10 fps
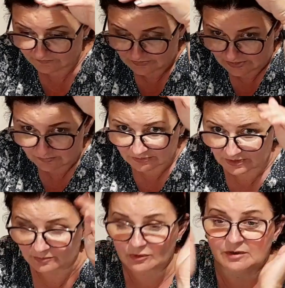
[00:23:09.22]
takim
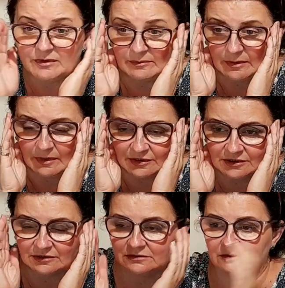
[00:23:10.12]
ten, bo nie miałam tam
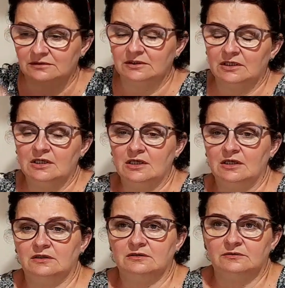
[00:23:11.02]
ani e,
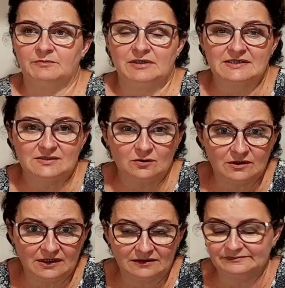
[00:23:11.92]

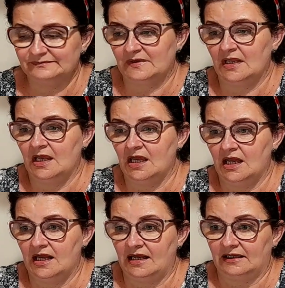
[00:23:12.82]
parasola,
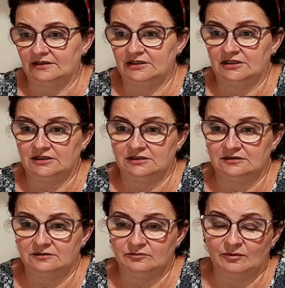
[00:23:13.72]

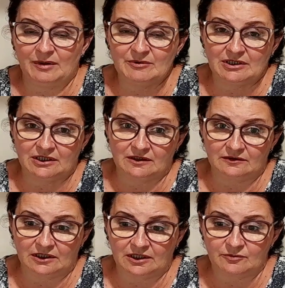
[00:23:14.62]
ani, bo mamy takie,
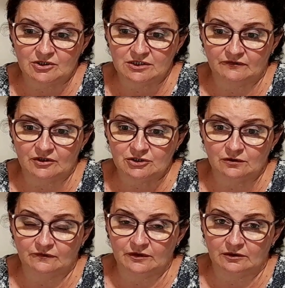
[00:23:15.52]
takie
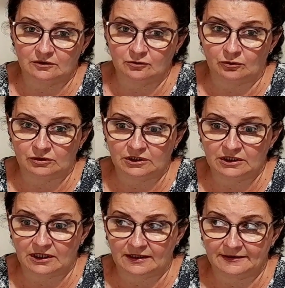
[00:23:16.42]
przeciwdeszczowe
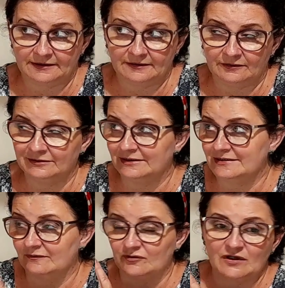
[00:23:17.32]
kurtki, ale one
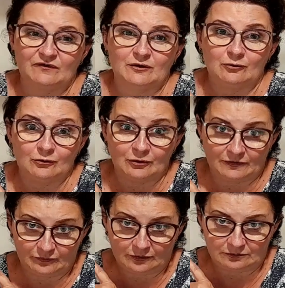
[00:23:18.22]
są w szafie u
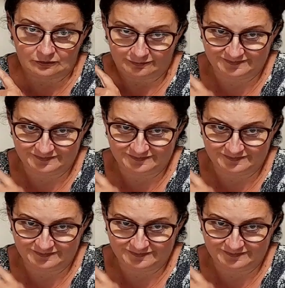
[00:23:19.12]
góry w domu.